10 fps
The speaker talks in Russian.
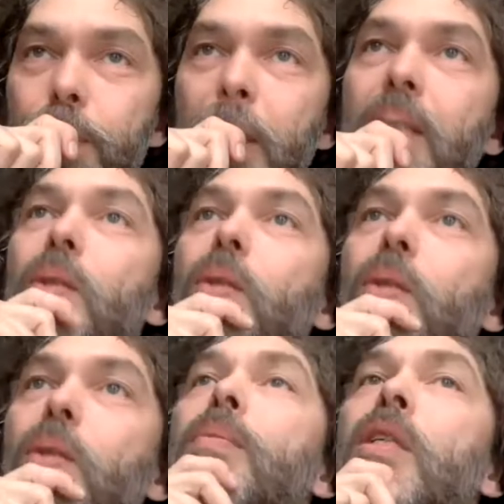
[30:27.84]
Платон,
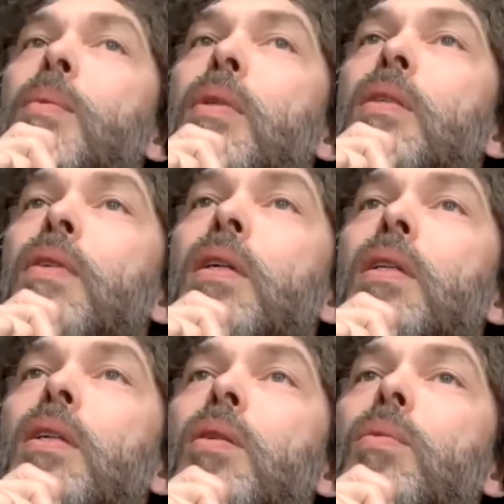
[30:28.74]
по-моему,
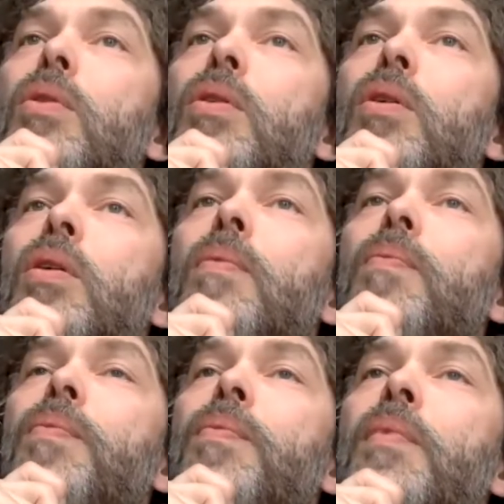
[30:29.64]
говорил о том, что
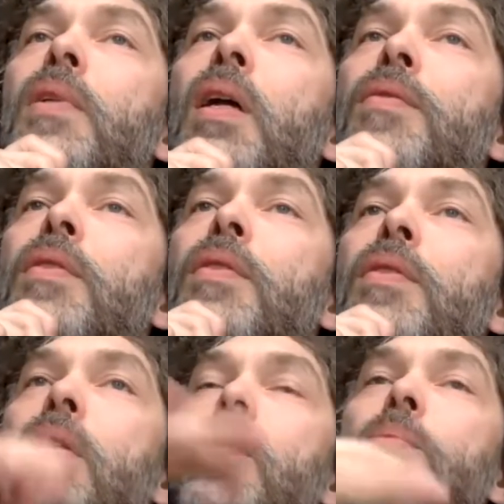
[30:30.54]
главный
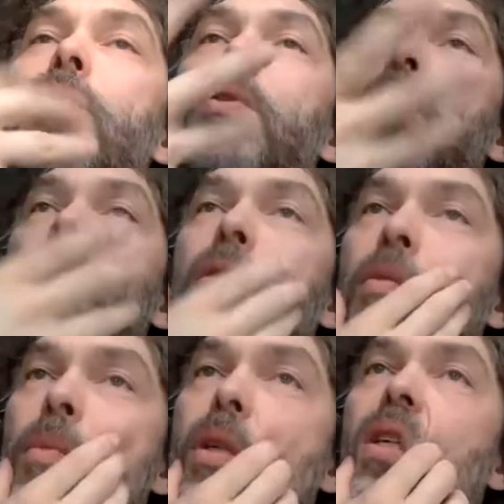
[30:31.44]
принцип устройства
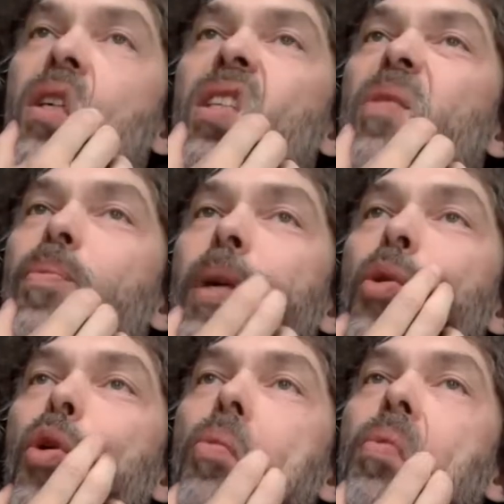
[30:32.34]
мира – это
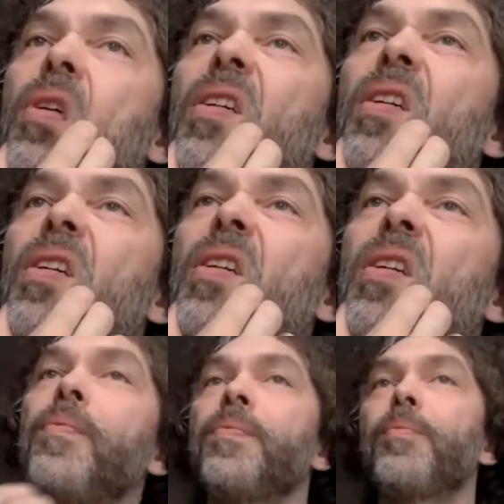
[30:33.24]
подобие,
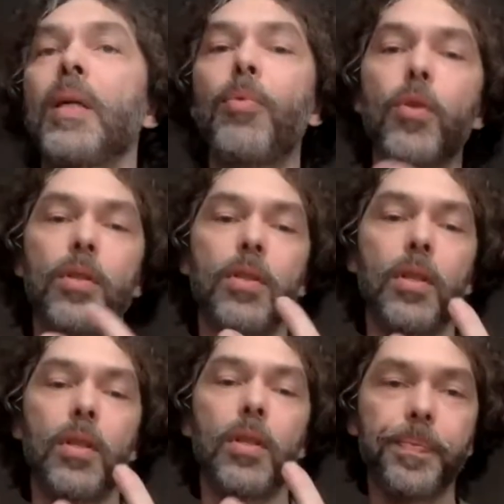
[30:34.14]

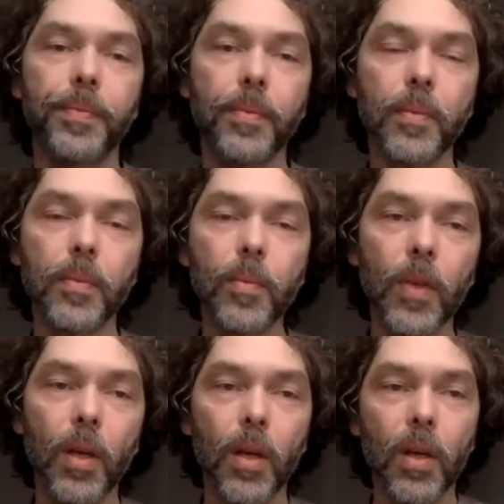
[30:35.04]
пропорция.
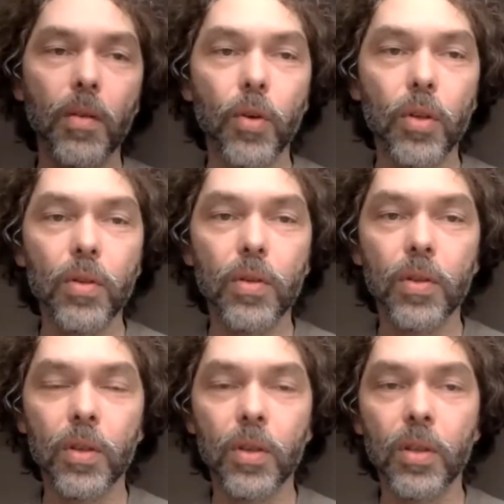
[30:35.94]
Вот
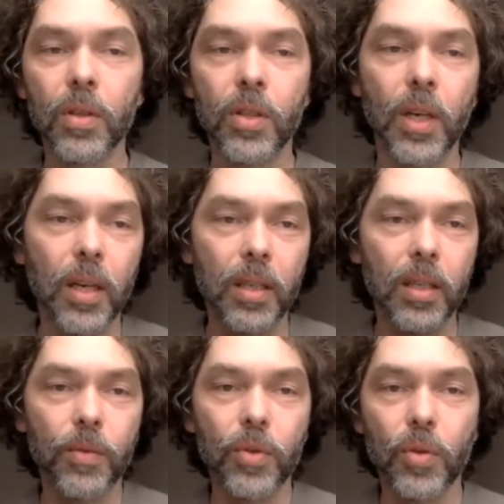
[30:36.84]
э, искали они
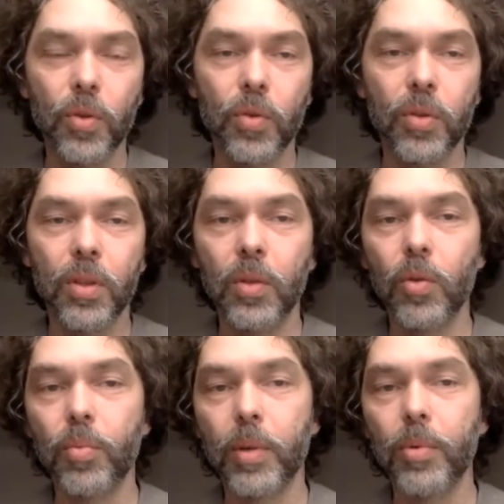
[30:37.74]
там всю какую-то
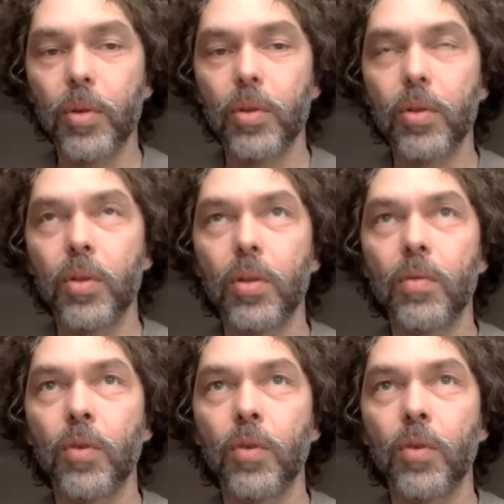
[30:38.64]
золотую пропорцию.